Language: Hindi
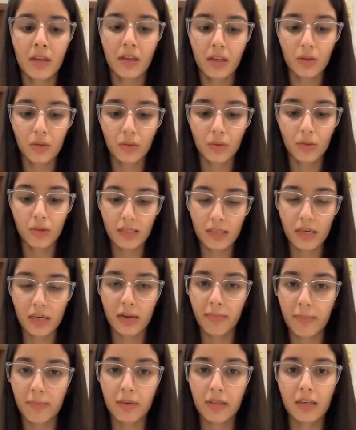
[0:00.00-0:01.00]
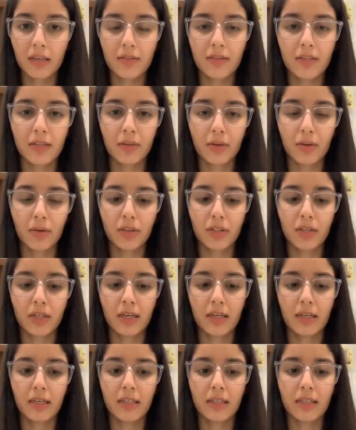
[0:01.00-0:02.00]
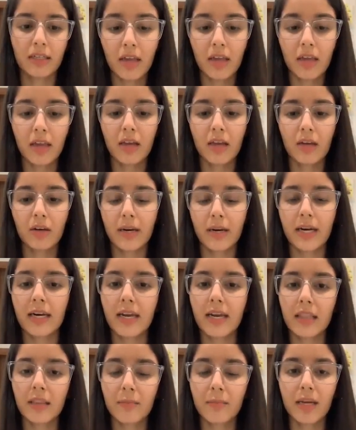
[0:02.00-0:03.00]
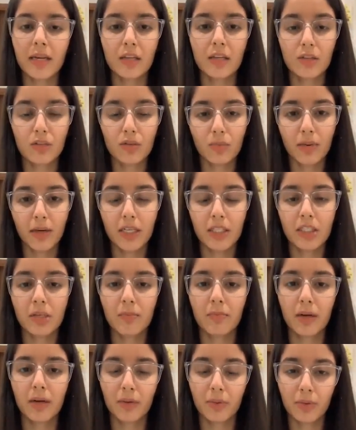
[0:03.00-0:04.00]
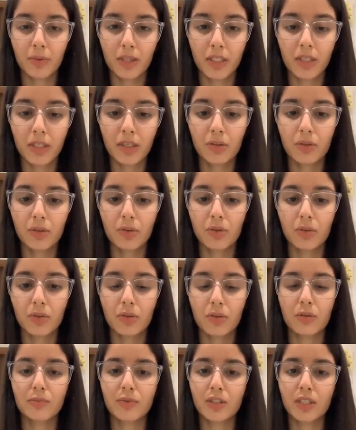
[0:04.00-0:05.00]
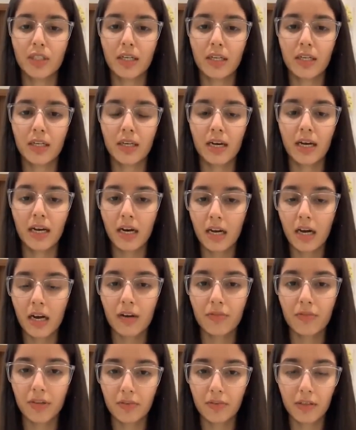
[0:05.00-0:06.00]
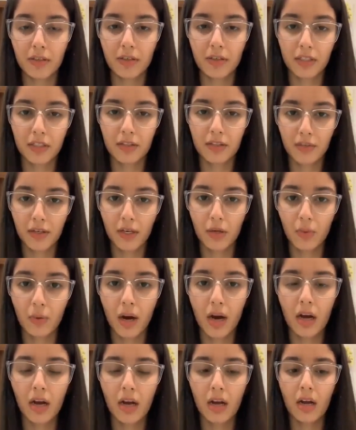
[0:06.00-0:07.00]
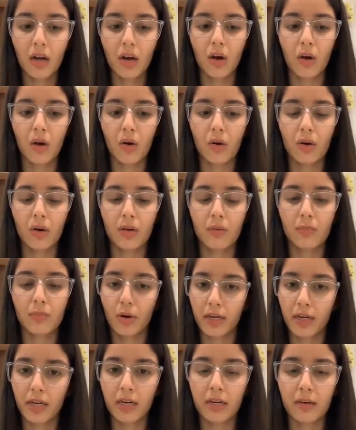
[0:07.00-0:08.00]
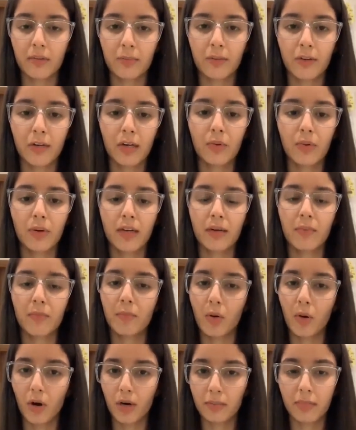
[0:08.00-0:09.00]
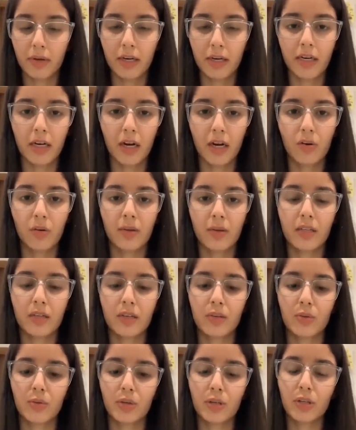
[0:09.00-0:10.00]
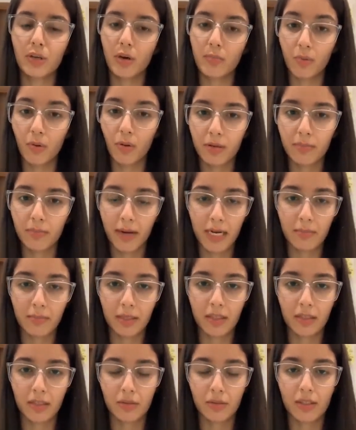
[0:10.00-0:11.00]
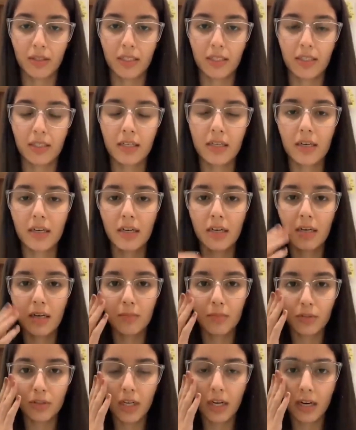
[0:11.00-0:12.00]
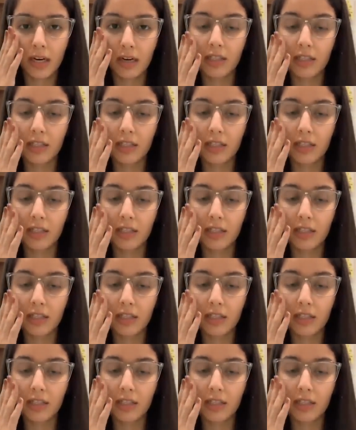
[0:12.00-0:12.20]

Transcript: तो इसलिए मैं अपनी तरफ से प्रिकॉशन ले रही थी ट्वेंटी नाइन्थ मे की सुबह जब मैं उठी तो मुझे हल्का फीवर फील हुआ और बॉडी गर्म फील हुई बहुत मेरी टांगों में दर्द हो रही थी और बहुत बैक में दर्द हो रही थी मुझे लगा